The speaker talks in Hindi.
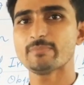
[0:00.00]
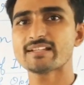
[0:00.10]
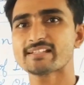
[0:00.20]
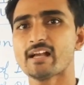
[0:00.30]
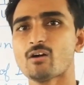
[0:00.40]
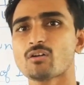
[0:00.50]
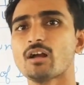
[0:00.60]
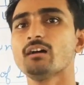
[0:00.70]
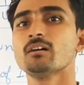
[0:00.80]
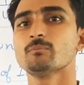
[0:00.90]
इमेज क्या
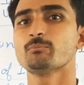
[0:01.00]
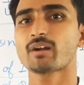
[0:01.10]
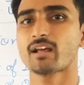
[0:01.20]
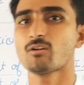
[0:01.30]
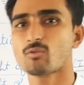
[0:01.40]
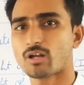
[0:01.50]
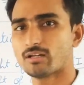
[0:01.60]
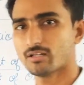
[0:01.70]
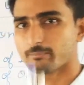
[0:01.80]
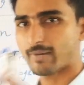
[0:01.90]
होगा बड़ा होगा
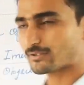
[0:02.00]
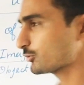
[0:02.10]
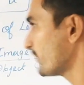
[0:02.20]
बात